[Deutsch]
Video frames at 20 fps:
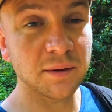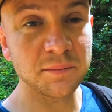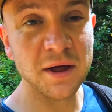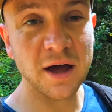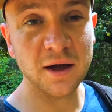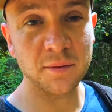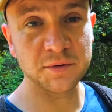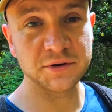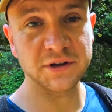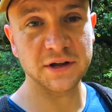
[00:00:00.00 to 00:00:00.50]
wir am
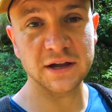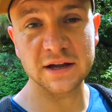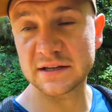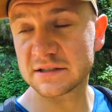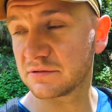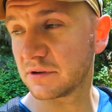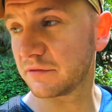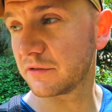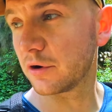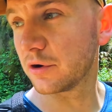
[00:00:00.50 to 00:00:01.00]
Nachmittag
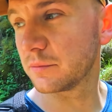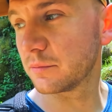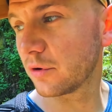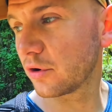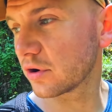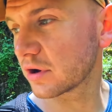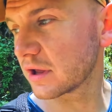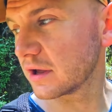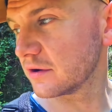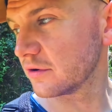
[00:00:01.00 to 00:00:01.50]
erst, weil wir heute
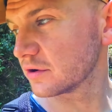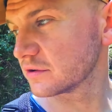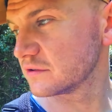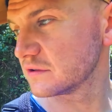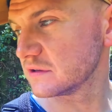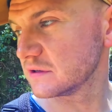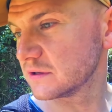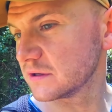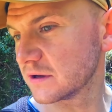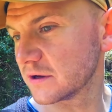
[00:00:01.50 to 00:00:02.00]
Morgen ja noch
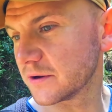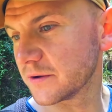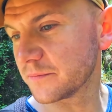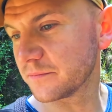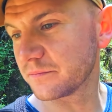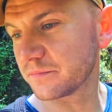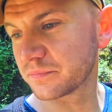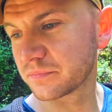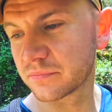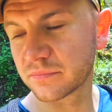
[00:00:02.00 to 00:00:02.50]
die
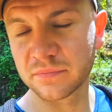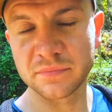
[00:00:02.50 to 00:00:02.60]
ähm,